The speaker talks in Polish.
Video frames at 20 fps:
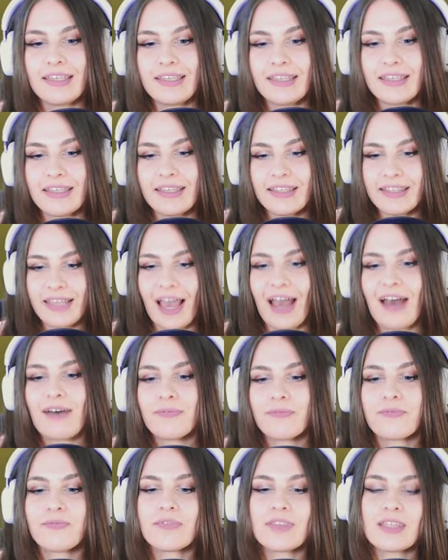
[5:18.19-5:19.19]
I, I
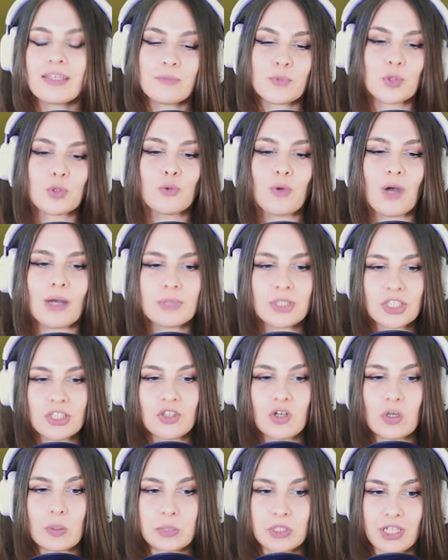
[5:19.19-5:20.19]
ja w tym czułam
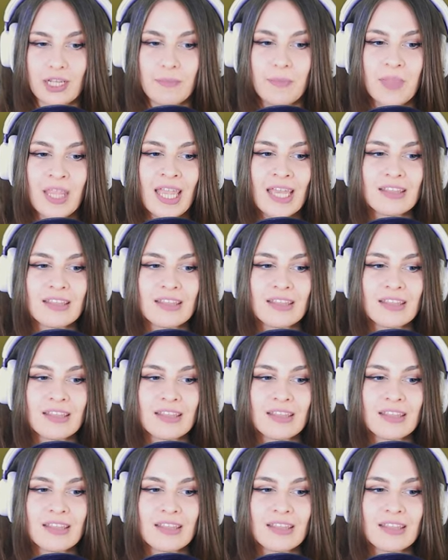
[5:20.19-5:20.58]
się dobrze.